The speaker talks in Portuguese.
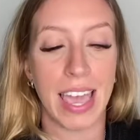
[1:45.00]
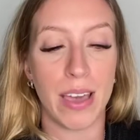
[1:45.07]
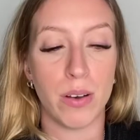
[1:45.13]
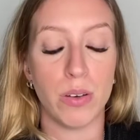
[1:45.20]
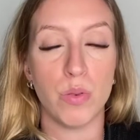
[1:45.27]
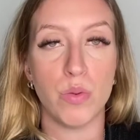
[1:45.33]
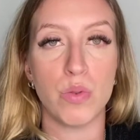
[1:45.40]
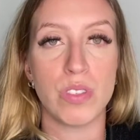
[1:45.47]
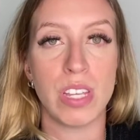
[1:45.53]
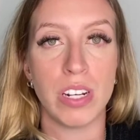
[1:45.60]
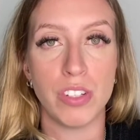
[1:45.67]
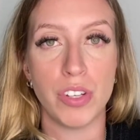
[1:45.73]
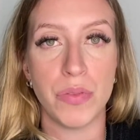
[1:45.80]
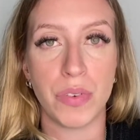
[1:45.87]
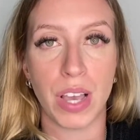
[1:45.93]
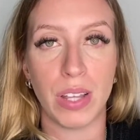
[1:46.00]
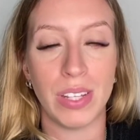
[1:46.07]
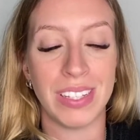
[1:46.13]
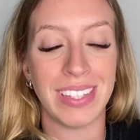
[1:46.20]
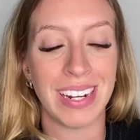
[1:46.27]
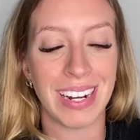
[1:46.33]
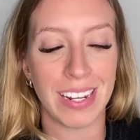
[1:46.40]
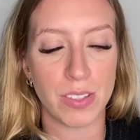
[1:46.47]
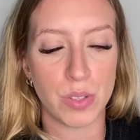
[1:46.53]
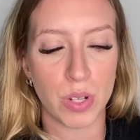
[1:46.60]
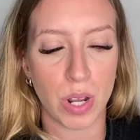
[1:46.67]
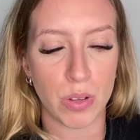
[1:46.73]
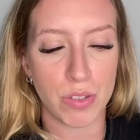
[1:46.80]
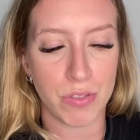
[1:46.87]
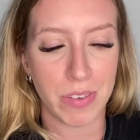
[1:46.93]
é o Certificado
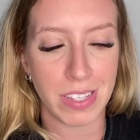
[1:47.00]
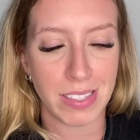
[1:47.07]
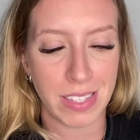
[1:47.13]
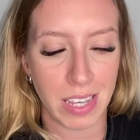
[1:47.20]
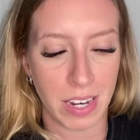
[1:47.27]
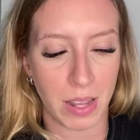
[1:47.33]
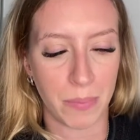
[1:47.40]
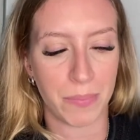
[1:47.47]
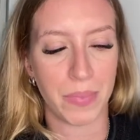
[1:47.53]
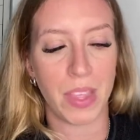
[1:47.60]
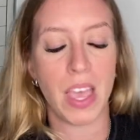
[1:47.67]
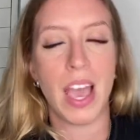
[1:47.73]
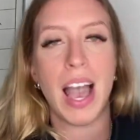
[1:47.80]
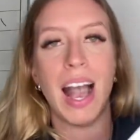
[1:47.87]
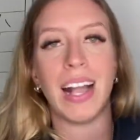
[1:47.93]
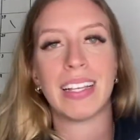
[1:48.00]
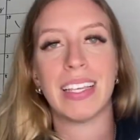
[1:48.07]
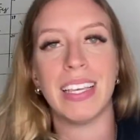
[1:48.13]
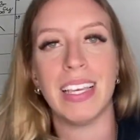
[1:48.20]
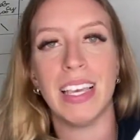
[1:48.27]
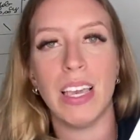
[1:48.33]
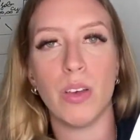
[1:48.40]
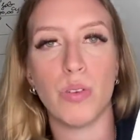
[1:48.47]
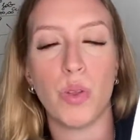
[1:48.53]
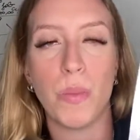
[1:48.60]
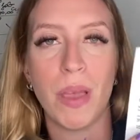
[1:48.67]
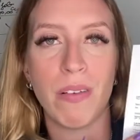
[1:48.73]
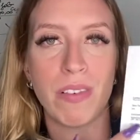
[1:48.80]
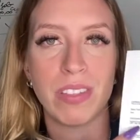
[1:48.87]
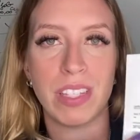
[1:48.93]
Internacional de Vacina. Aqui eu
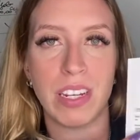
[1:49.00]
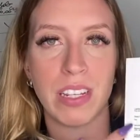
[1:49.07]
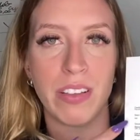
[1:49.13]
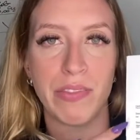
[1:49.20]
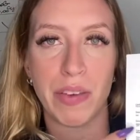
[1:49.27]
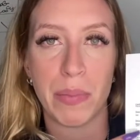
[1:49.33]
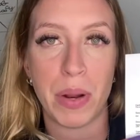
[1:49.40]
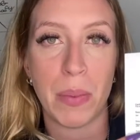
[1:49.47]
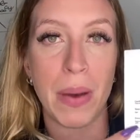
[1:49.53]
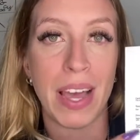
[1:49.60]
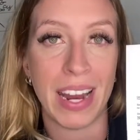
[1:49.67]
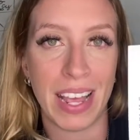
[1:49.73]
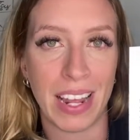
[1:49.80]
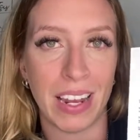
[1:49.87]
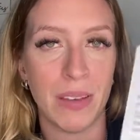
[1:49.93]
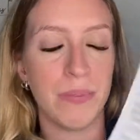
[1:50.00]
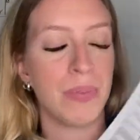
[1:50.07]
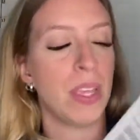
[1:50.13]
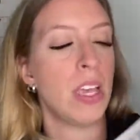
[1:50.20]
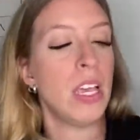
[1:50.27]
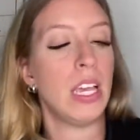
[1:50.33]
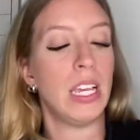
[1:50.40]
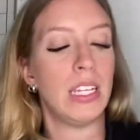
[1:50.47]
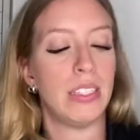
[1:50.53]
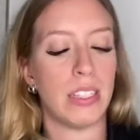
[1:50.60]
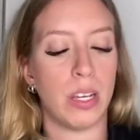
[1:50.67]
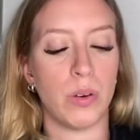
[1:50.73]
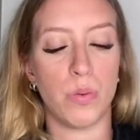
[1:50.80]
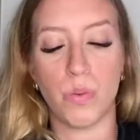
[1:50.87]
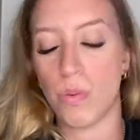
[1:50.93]
tomei a vacina da febre amarela,
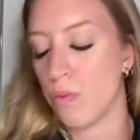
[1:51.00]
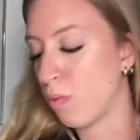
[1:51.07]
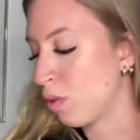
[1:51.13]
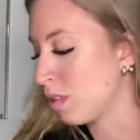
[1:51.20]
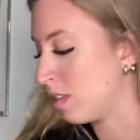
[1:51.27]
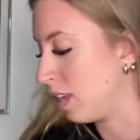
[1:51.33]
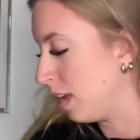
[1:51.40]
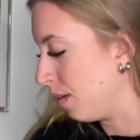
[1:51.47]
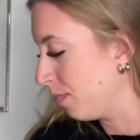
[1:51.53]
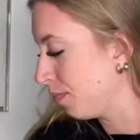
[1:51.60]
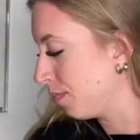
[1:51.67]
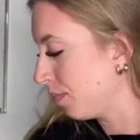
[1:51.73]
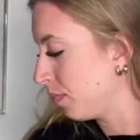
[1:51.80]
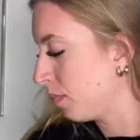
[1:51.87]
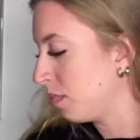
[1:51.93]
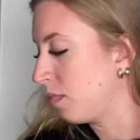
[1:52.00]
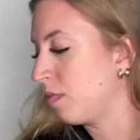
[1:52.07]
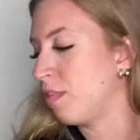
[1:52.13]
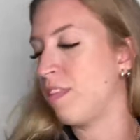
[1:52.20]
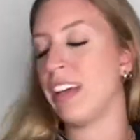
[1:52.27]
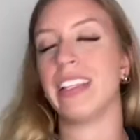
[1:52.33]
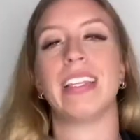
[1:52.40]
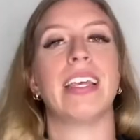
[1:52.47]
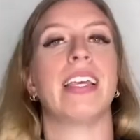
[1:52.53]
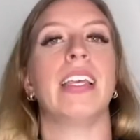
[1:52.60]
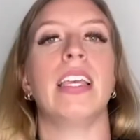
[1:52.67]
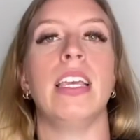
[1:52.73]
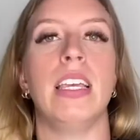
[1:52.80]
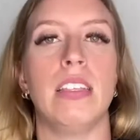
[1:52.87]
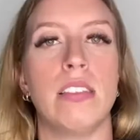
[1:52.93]
então você vai ter
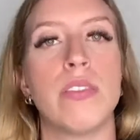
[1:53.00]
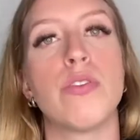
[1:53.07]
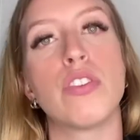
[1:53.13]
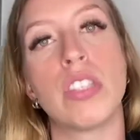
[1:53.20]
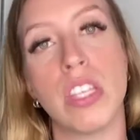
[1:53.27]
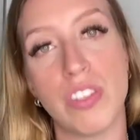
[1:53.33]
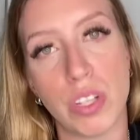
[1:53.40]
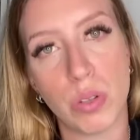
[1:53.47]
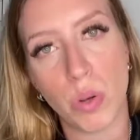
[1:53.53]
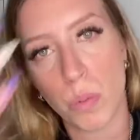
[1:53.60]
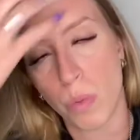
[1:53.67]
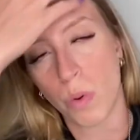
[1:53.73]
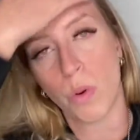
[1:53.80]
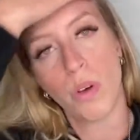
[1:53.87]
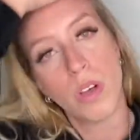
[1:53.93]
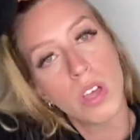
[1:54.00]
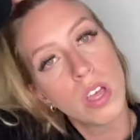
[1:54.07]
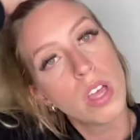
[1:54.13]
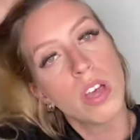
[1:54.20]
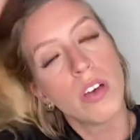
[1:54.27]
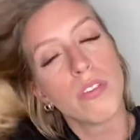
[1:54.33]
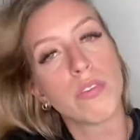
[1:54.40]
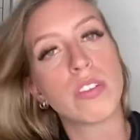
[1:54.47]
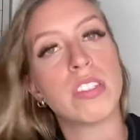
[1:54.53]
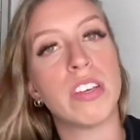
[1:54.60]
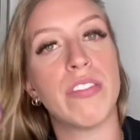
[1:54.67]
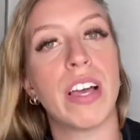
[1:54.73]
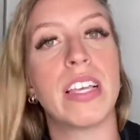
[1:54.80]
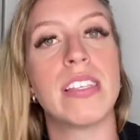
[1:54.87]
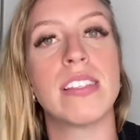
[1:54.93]
que, se você já tomou, você
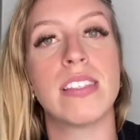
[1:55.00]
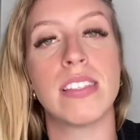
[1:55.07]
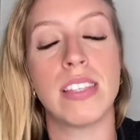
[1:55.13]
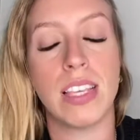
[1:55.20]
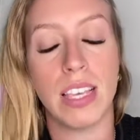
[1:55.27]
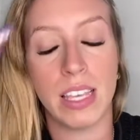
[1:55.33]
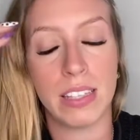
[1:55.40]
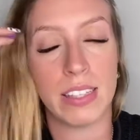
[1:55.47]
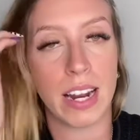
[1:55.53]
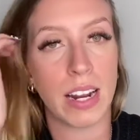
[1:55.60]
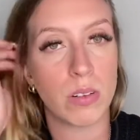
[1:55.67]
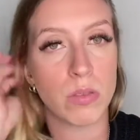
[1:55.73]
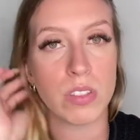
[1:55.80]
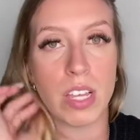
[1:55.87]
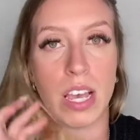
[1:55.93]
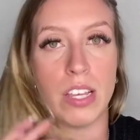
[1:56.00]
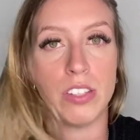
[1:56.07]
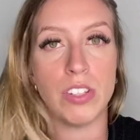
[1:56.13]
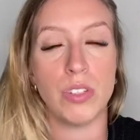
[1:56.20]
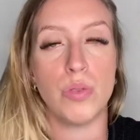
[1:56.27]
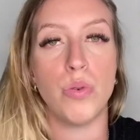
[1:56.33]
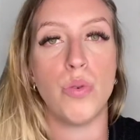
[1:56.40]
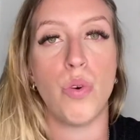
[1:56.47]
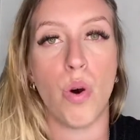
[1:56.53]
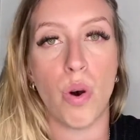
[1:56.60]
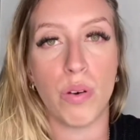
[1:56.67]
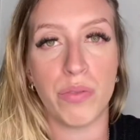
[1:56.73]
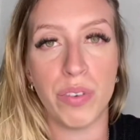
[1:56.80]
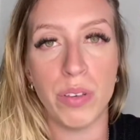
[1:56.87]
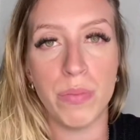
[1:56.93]
vai entrar no site do
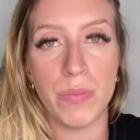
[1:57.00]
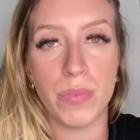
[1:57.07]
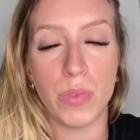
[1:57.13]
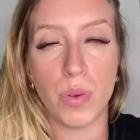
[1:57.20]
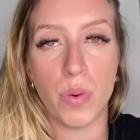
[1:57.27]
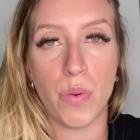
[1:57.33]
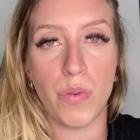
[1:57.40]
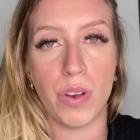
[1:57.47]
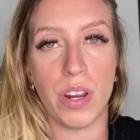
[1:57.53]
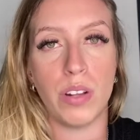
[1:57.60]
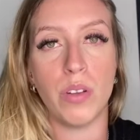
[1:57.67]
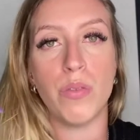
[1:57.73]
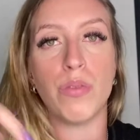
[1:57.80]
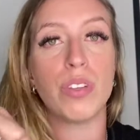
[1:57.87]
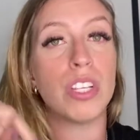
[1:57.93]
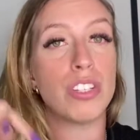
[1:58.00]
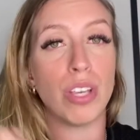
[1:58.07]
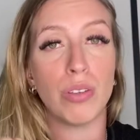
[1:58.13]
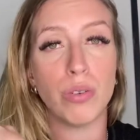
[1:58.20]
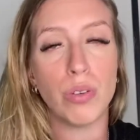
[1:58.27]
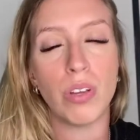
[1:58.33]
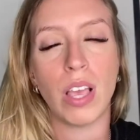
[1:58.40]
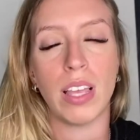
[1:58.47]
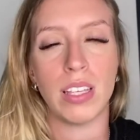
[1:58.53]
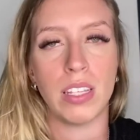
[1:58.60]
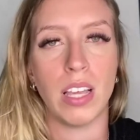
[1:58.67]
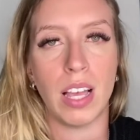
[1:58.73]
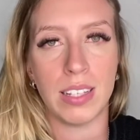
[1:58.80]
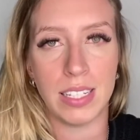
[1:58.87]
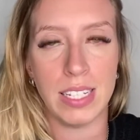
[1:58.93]
GOV, do governo. Eu vou deixar tudo aqui,
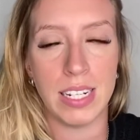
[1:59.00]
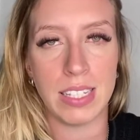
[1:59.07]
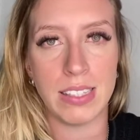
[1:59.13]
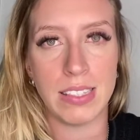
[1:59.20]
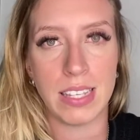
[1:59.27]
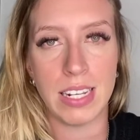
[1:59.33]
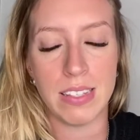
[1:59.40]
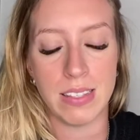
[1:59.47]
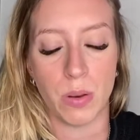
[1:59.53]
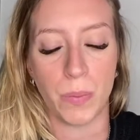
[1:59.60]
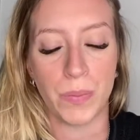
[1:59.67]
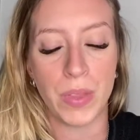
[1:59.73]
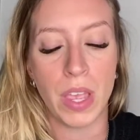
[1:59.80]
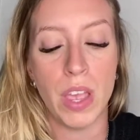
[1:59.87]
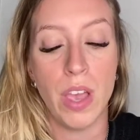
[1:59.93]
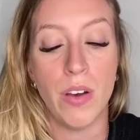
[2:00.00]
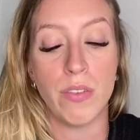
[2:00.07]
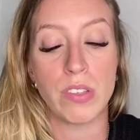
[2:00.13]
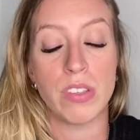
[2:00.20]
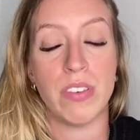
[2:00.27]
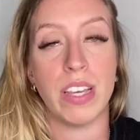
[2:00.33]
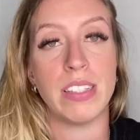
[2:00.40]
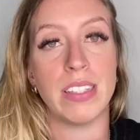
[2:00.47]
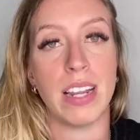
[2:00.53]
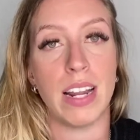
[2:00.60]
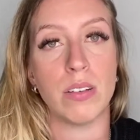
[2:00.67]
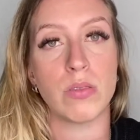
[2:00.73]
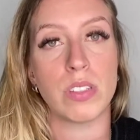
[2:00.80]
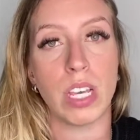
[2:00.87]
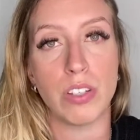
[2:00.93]
aqui na descrição. Você vai
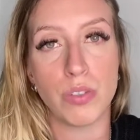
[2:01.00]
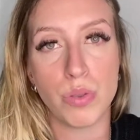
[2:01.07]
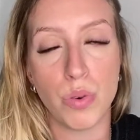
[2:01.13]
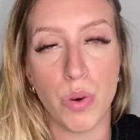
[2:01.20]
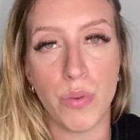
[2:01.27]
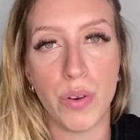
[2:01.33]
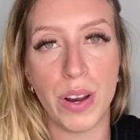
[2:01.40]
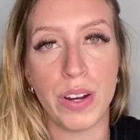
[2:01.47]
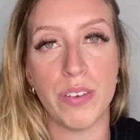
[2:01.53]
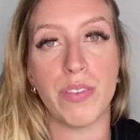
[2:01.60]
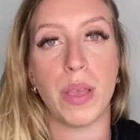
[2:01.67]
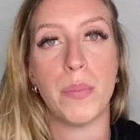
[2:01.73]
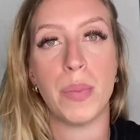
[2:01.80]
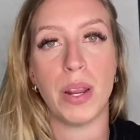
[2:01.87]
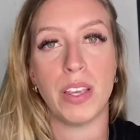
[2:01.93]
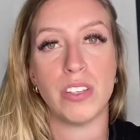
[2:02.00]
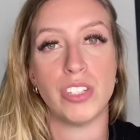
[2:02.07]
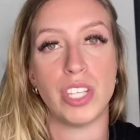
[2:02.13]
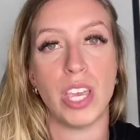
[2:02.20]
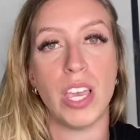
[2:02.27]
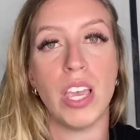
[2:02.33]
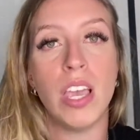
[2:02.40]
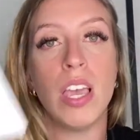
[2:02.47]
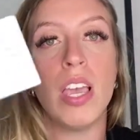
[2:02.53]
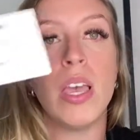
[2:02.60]
entrar no site do governo, vai preencher